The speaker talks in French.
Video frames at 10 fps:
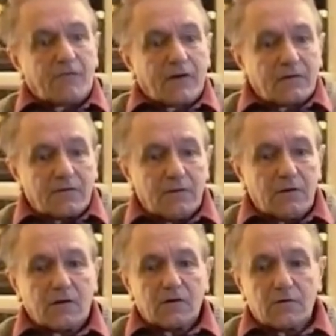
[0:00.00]
avec cette
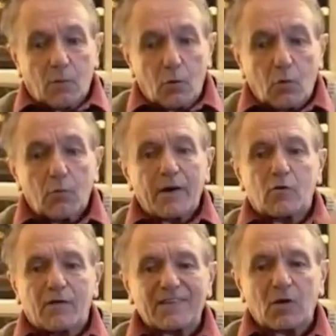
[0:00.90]
idée effectivement, bon, bah,
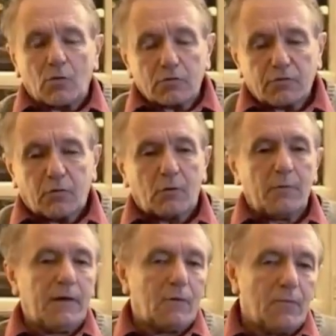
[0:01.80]
qu'on va
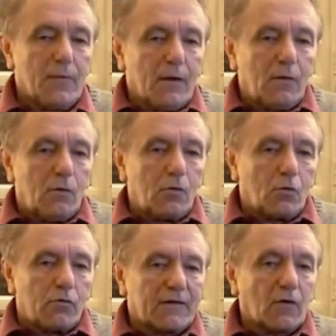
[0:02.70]
transformer, euh, euh,
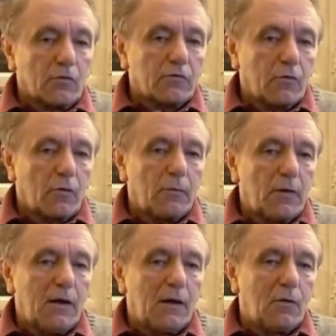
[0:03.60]
qu'on va
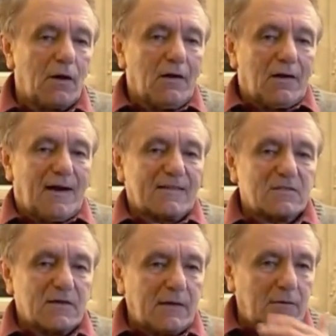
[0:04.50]
transformer la, la
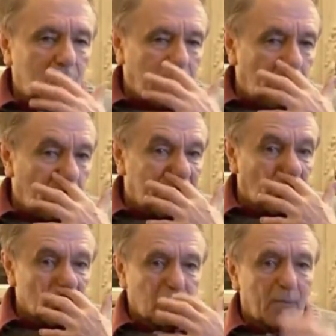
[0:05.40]
scène, qu'on va,
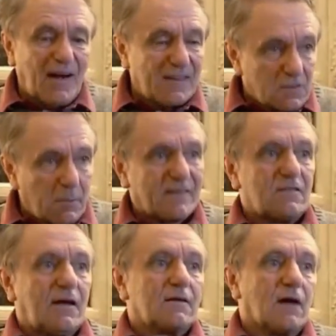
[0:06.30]
transformer l'espace
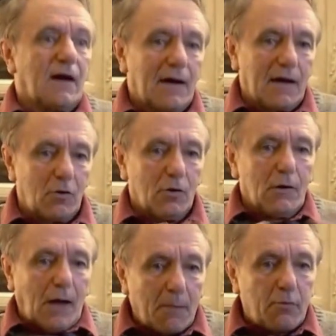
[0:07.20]
théâtral,
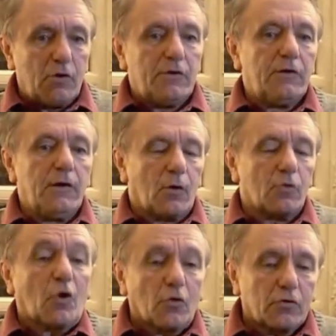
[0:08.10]

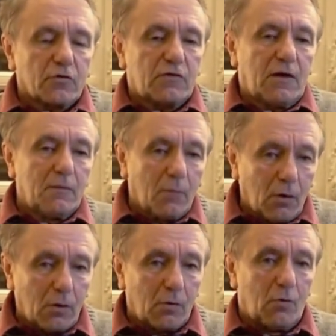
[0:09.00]
abolir
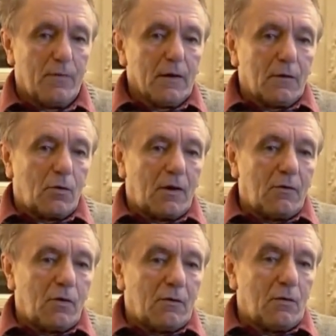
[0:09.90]
tendanciellement
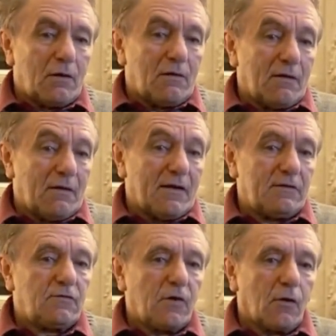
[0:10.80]
la, la, la,
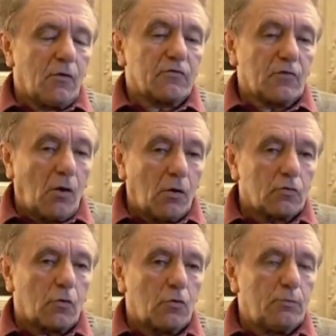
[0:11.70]
différence
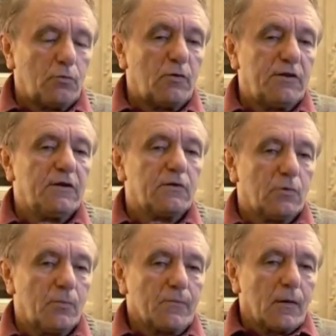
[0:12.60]
entre le public,
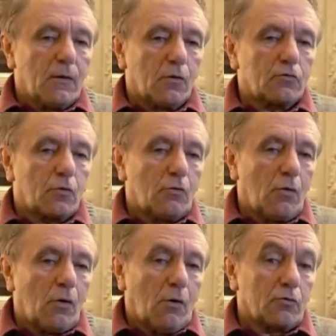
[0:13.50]

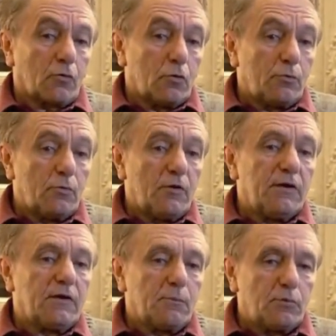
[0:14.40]
entre entre le
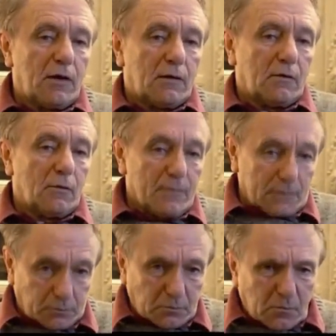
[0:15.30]
public et puis la
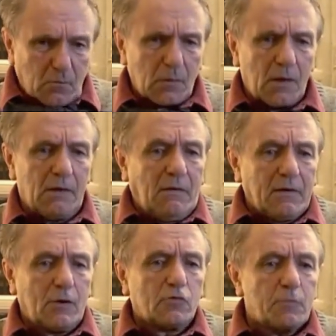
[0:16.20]

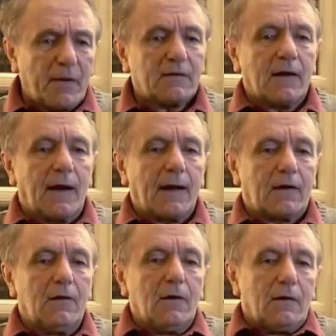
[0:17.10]
et le
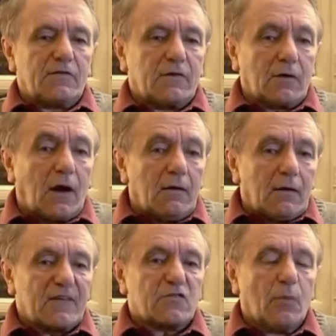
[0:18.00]
spectacle. Et c'est
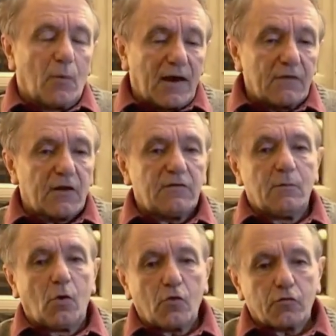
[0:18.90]
à ce moment-là,
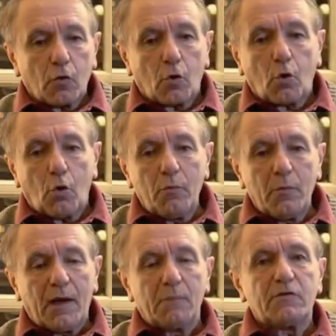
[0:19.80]
effectivement, que se
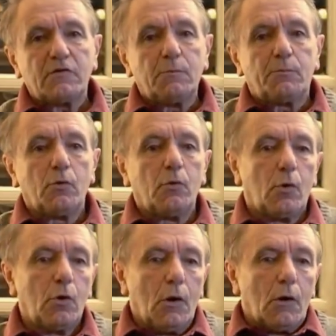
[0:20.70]
remet un petit peu,
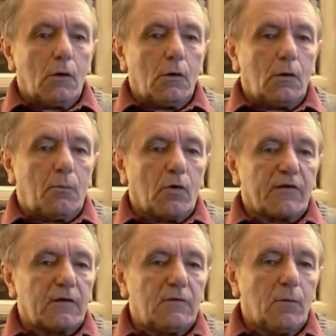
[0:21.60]
euh, euh, bon,
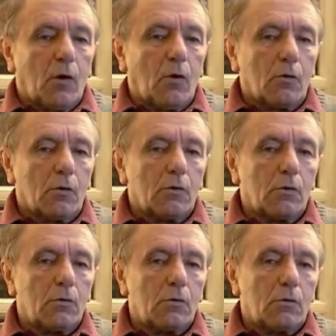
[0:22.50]
effectivement,
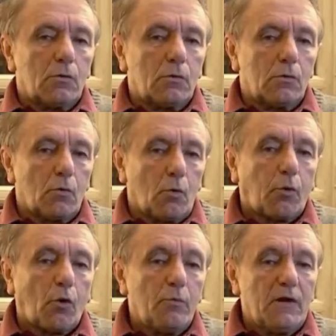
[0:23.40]
euh, au
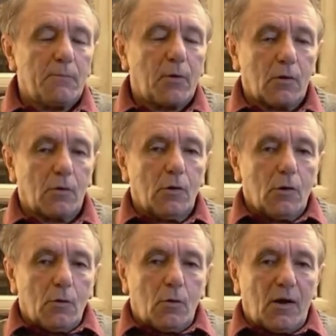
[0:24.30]
premier plan,
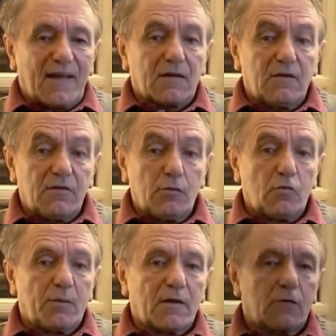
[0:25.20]
la critique du